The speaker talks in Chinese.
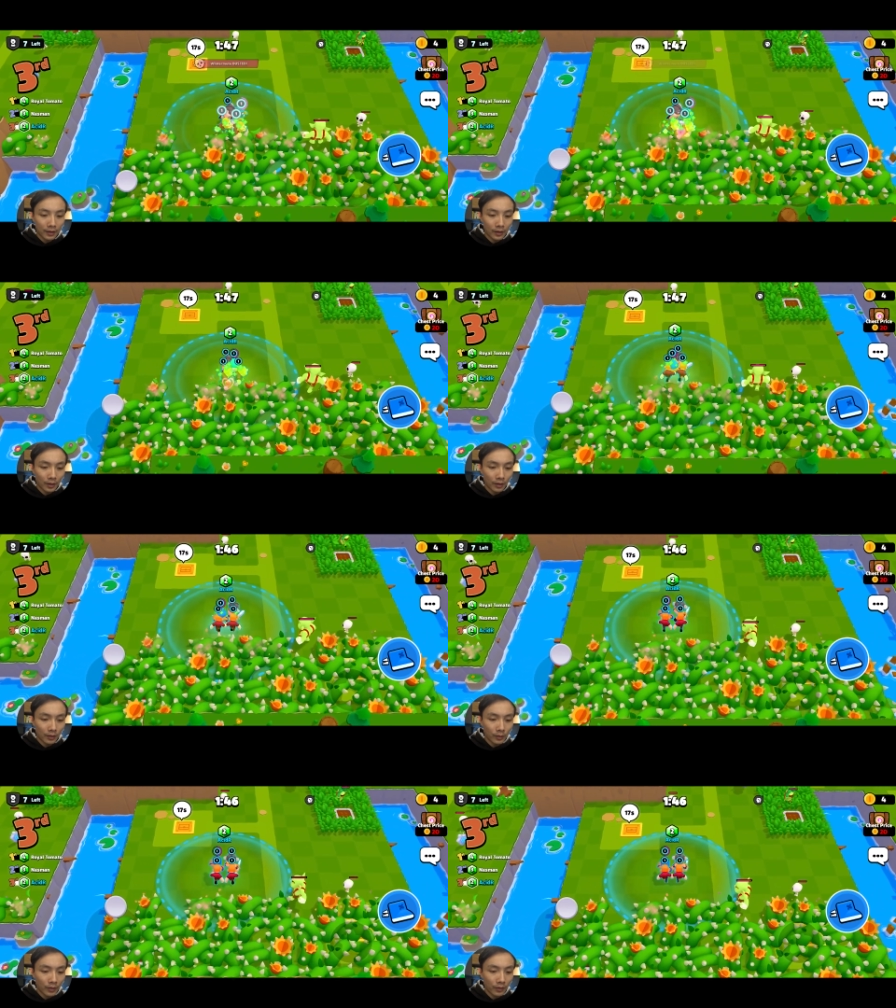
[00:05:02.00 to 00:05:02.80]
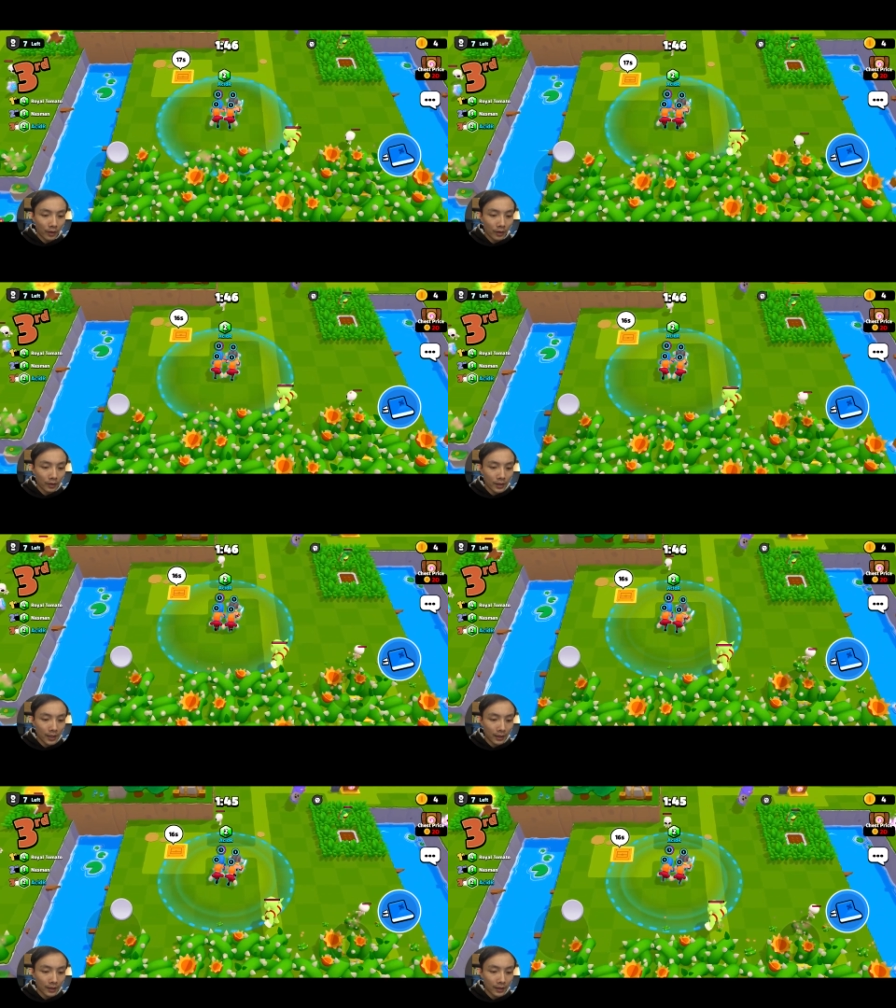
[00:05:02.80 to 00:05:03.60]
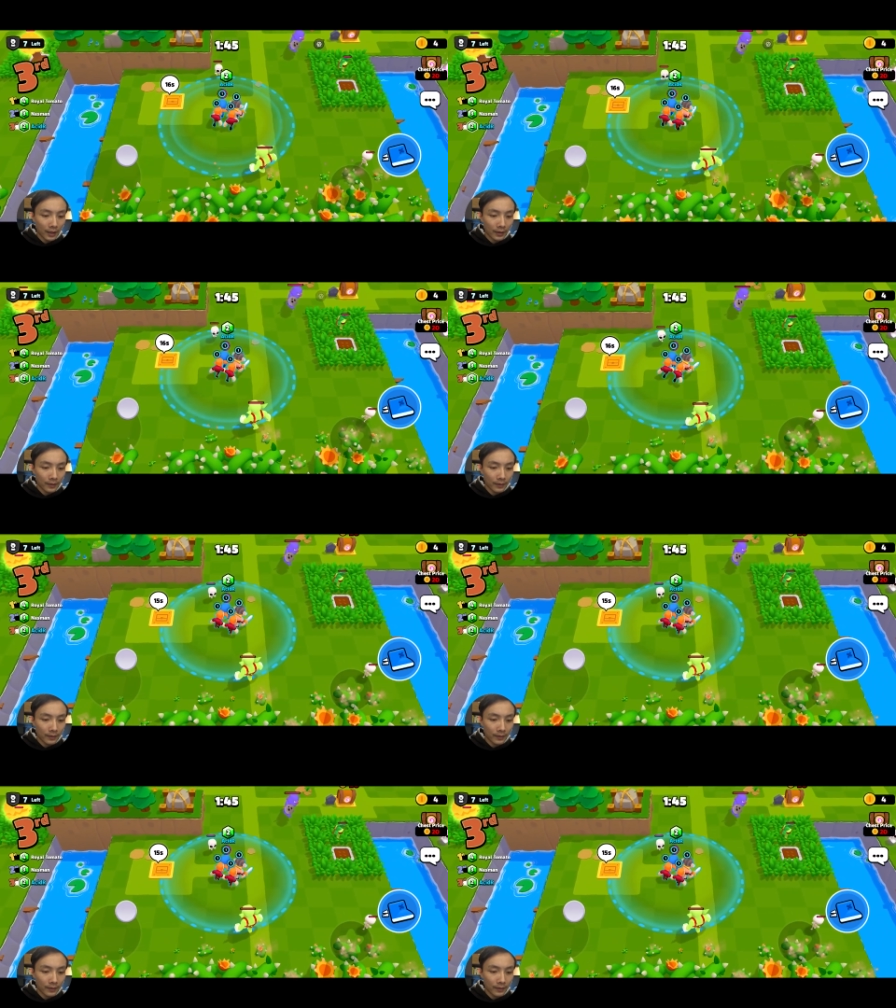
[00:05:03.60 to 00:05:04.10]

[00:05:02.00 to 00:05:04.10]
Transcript: 就越丰厚的奖励啊。